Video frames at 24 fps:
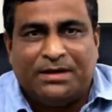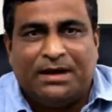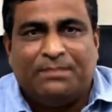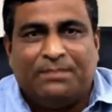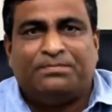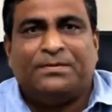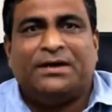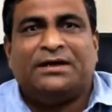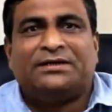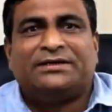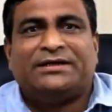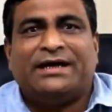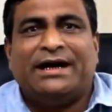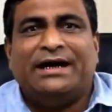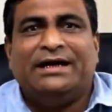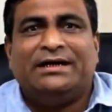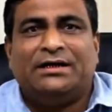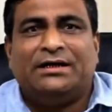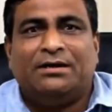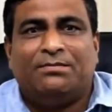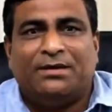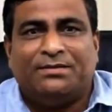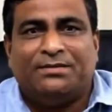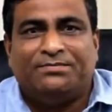আপনার
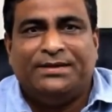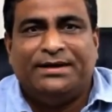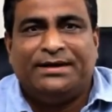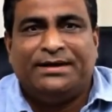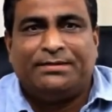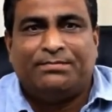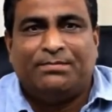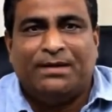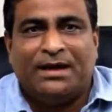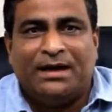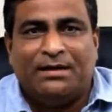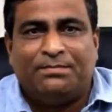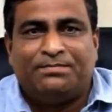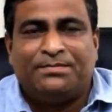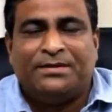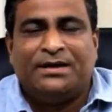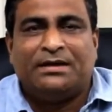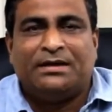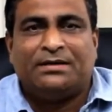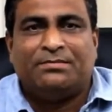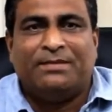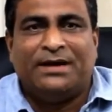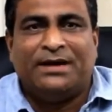চাহিদা মাফিক বা আপনার